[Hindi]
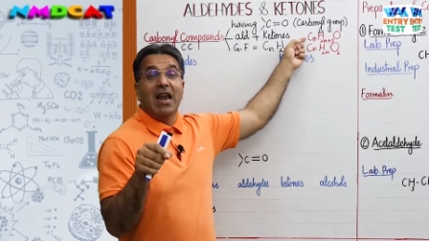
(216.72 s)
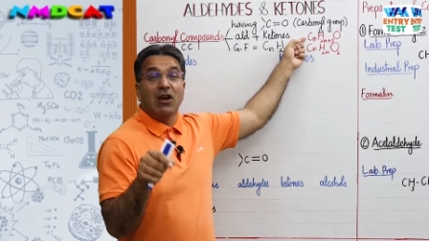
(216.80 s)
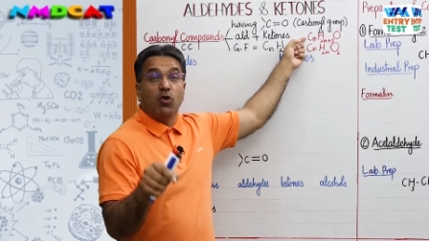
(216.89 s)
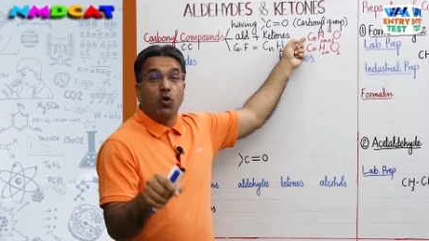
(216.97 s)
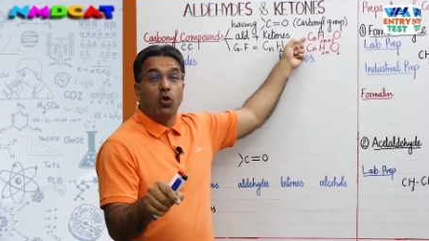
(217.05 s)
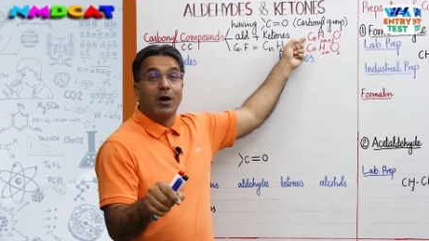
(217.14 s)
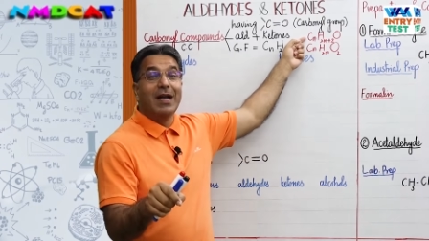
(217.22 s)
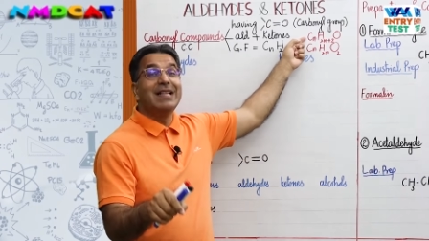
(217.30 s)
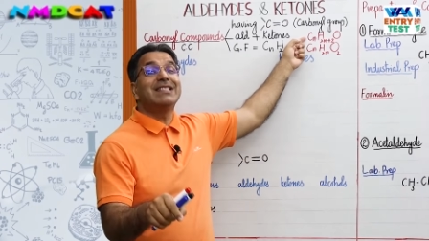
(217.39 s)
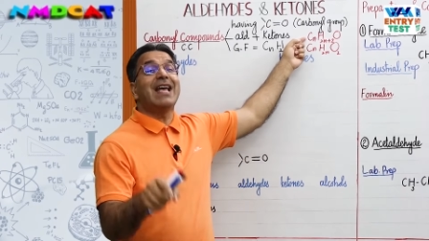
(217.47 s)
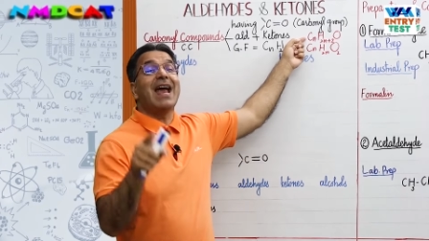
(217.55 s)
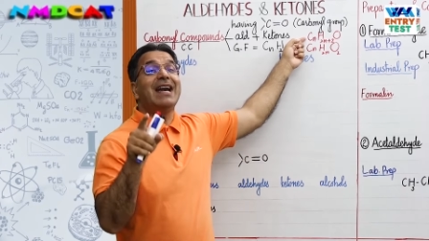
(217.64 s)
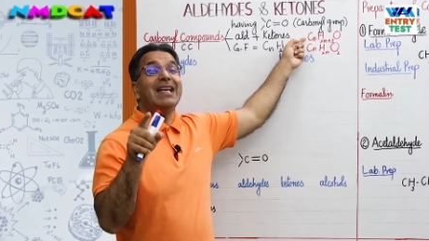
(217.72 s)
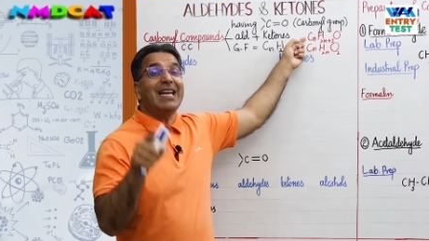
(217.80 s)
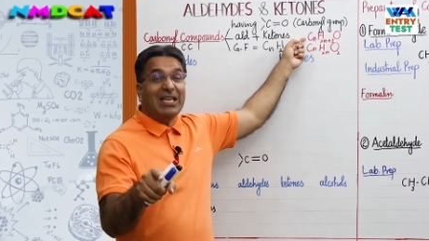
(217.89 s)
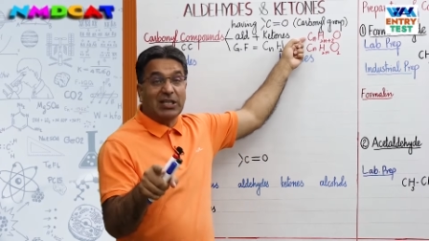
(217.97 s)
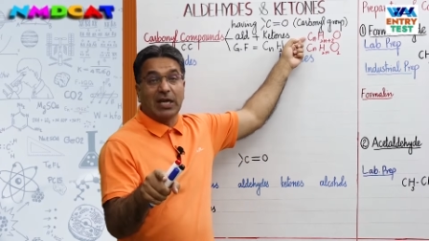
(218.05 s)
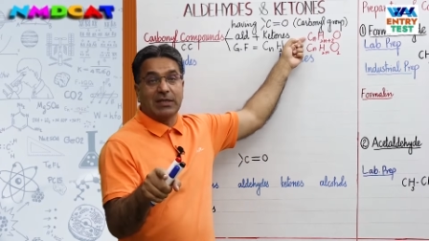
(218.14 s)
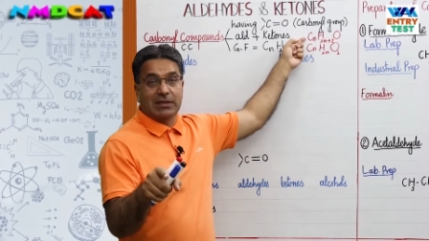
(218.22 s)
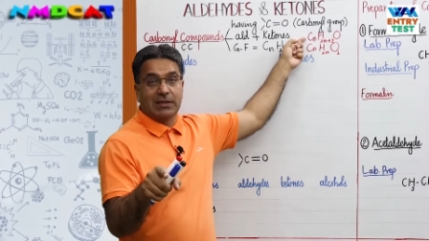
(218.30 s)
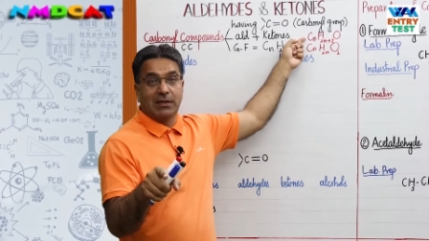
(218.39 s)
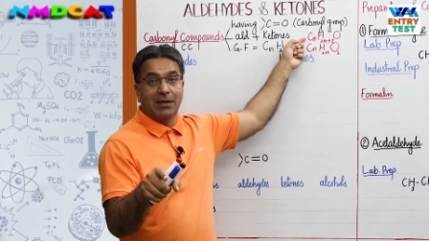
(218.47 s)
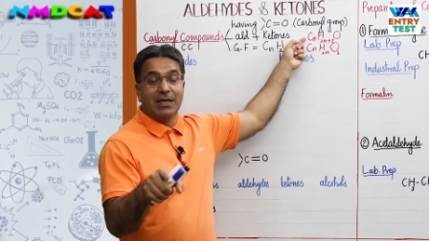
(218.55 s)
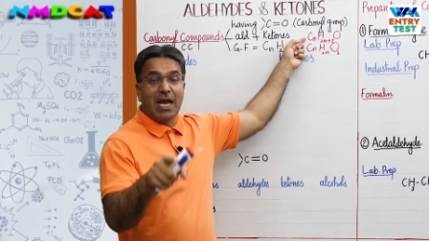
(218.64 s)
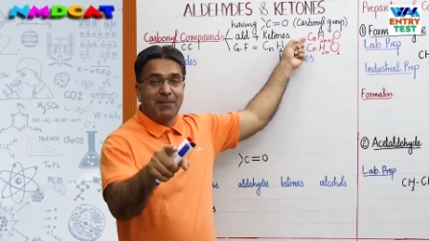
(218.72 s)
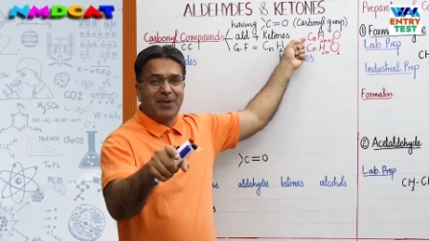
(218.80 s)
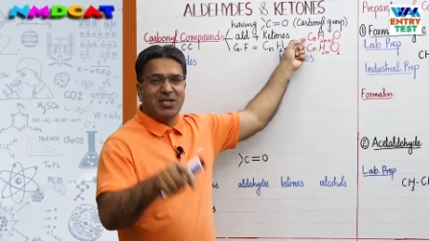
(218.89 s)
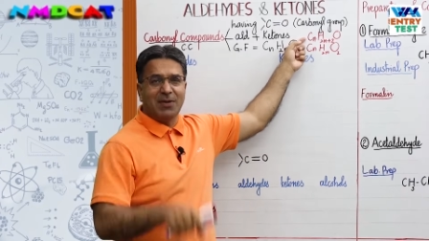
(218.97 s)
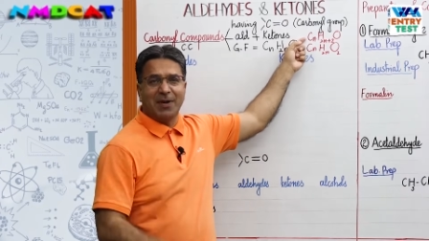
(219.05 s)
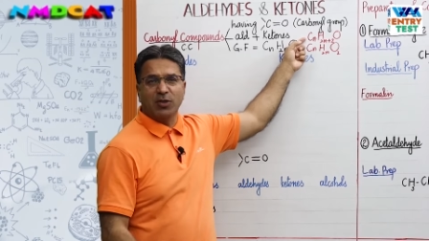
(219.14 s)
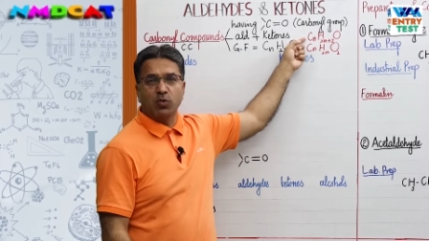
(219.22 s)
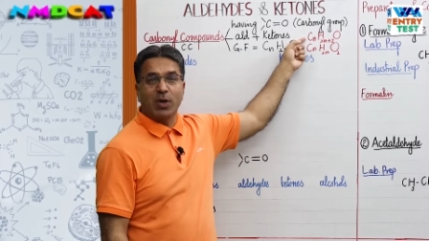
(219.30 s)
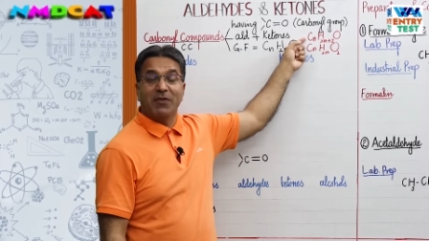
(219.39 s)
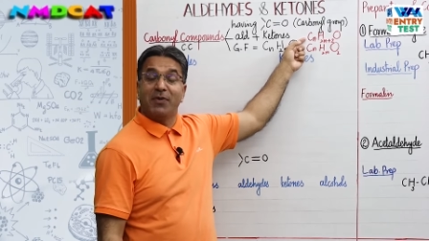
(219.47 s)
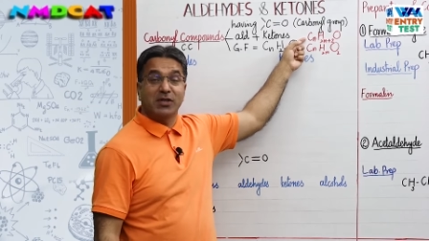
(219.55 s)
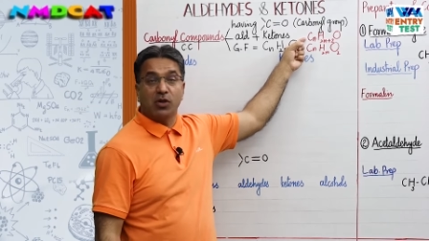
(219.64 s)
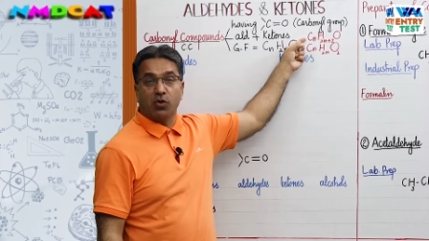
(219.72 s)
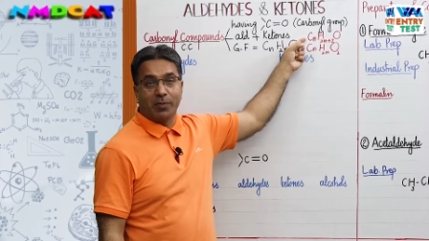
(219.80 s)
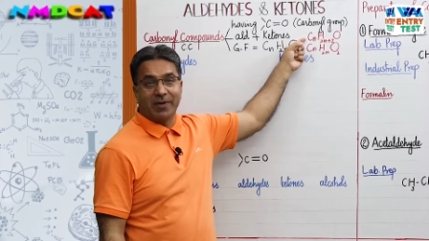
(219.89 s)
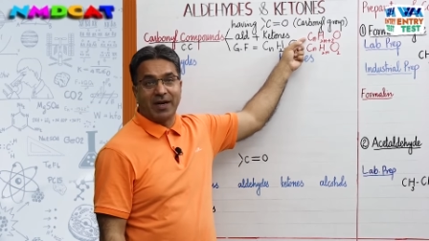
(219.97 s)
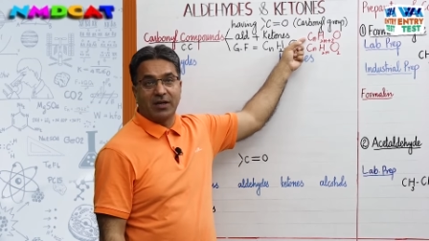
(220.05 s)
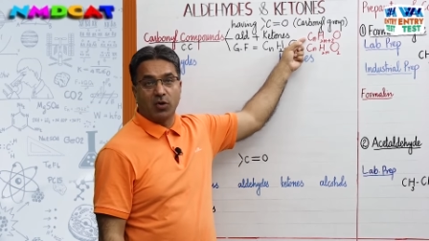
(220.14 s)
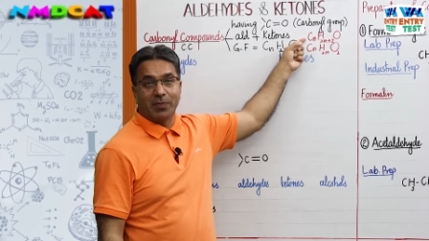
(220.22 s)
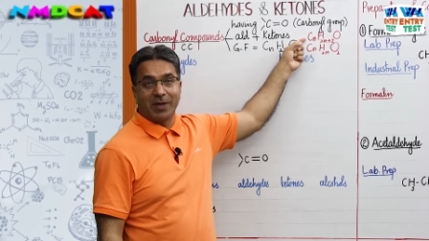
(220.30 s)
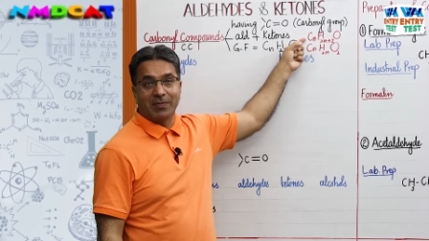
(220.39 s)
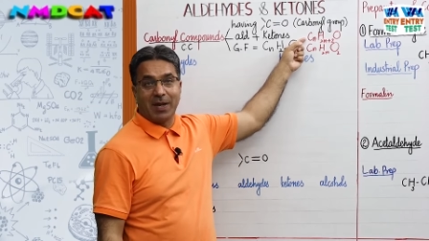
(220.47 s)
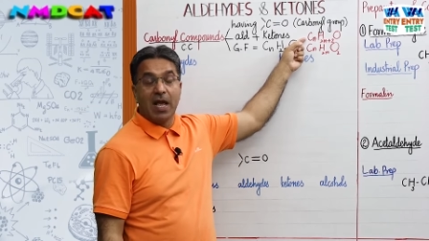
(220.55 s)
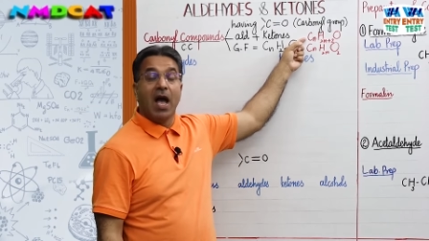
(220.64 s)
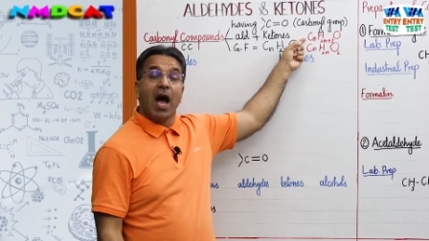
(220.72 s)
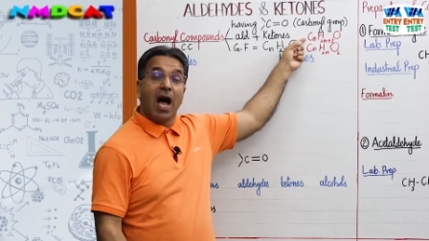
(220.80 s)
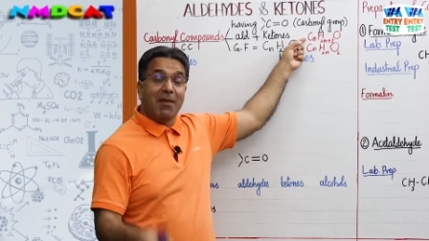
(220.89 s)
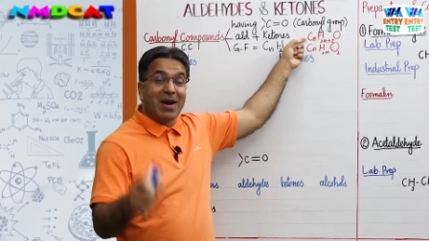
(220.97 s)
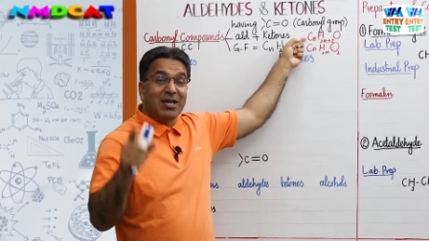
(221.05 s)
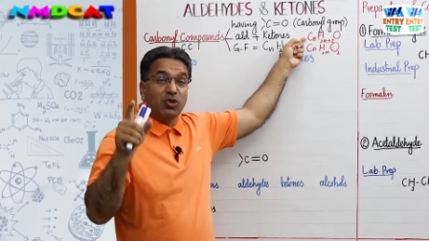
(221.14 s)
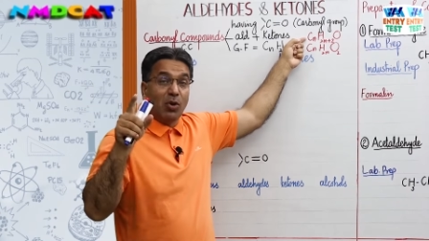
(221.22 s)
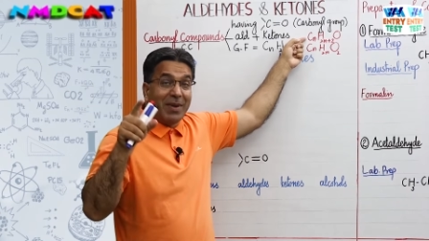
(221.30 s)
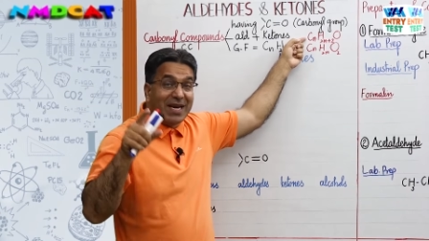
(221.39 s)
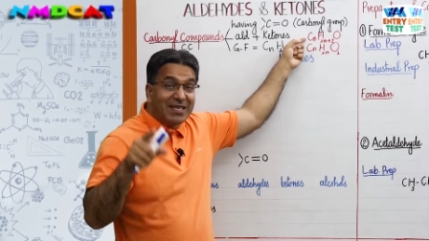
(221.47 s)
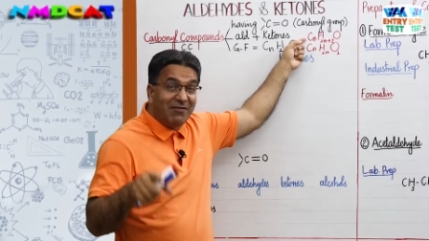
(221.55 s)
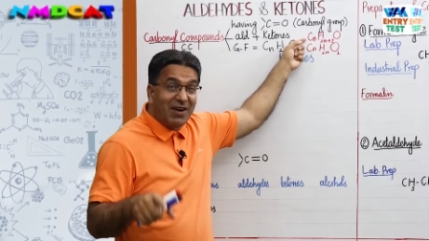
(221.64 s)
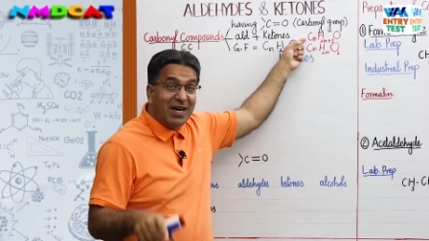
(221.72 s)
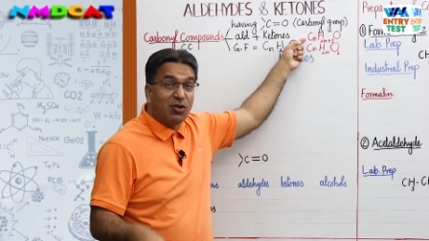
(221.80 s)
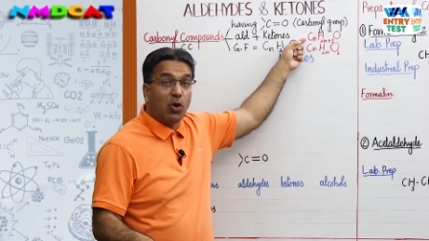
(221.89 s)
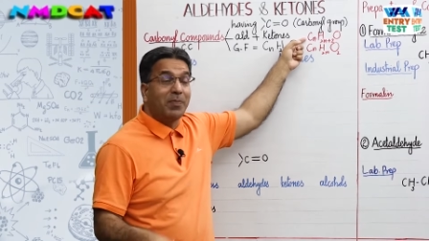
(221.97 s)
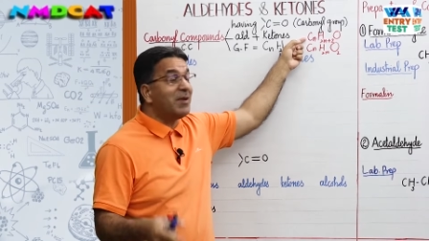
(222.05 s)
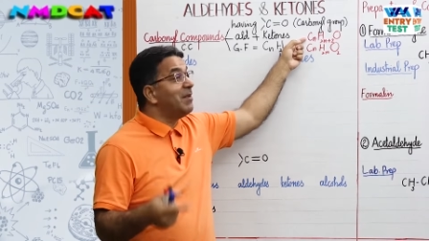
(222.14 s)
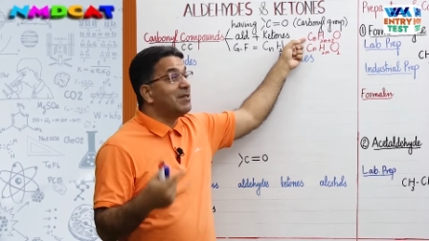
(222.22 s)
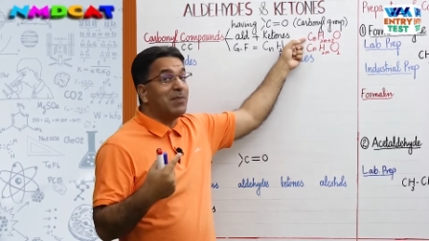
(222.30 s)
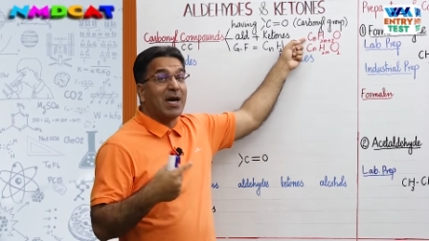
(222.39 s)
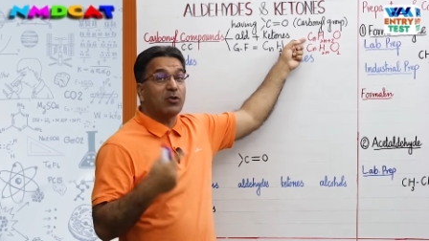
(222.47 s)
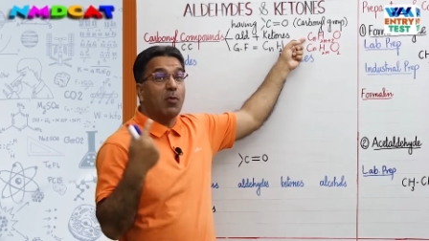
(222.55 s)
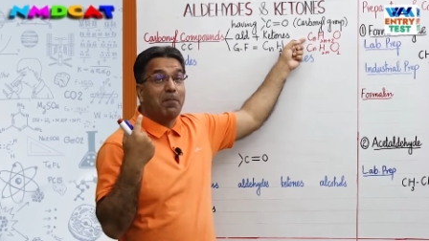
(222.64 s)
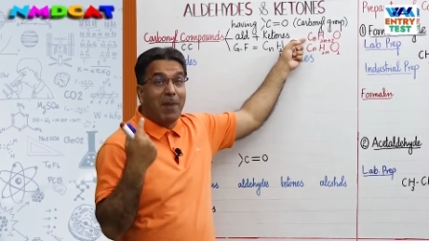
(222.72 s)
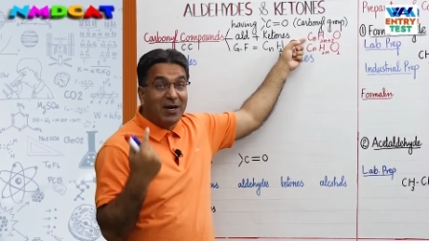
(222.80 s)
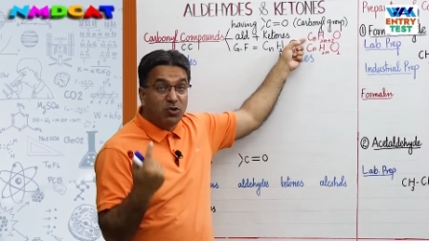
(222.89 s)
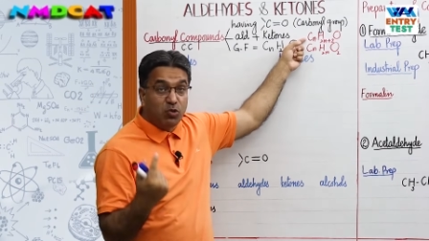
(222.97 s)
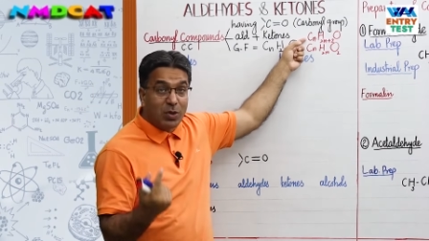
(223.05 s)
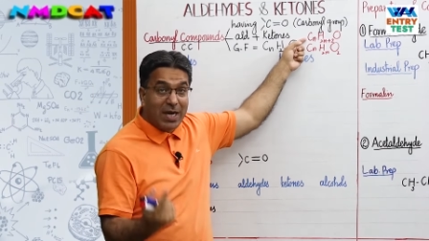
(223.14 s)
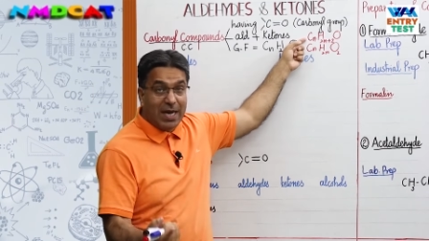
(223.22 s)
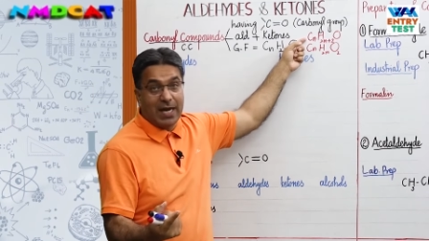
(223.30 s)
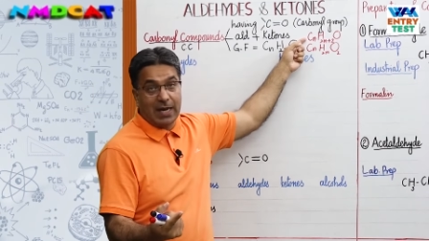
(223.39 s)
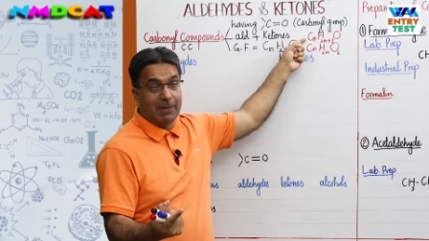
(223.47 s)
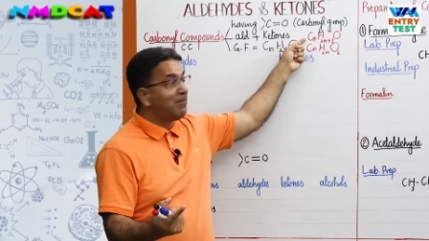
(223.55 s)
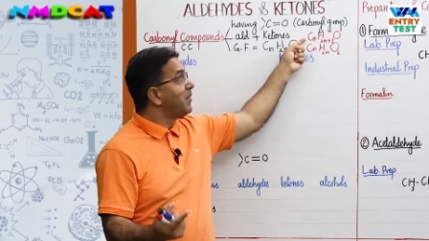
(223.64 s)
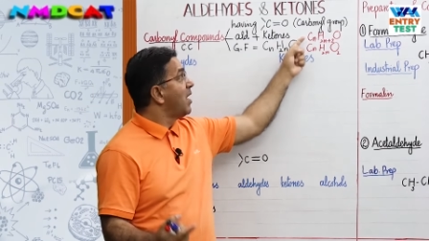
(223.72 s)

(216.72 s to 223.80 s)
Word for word: अल्कोहल्स एंड ईथर्स ये हम पीछे पढ़ चुके हैं फंक्शनल ग्रुप वाले टॉपिक में हम आइसोमेरिज्म वाले टॉपिक में इस बात को पढ़ चुके हैं